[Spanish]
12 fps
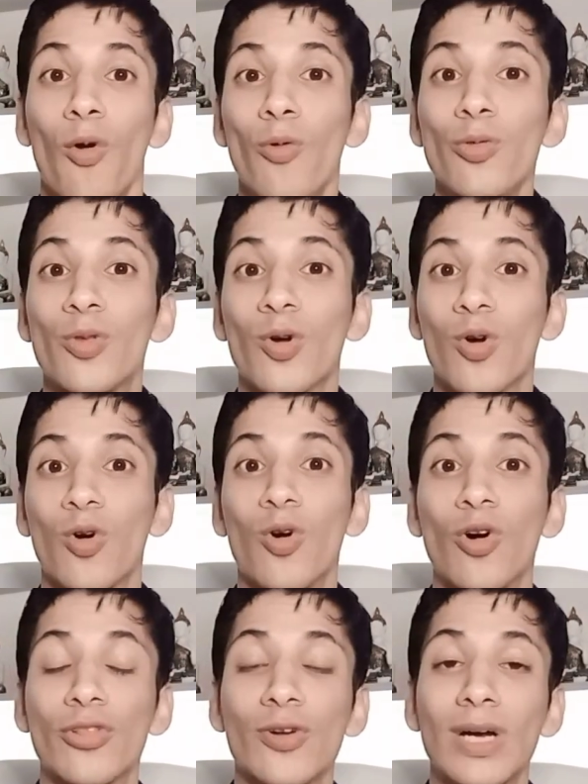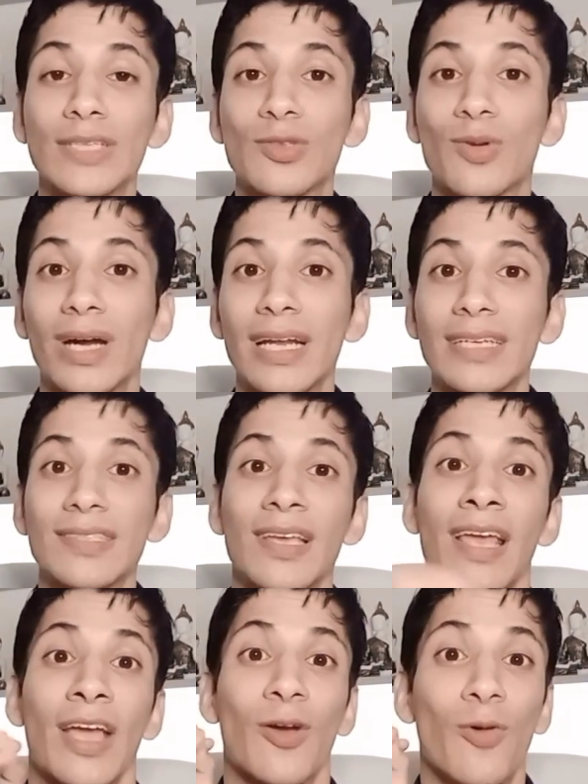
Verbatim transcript: junto con otros azúcares,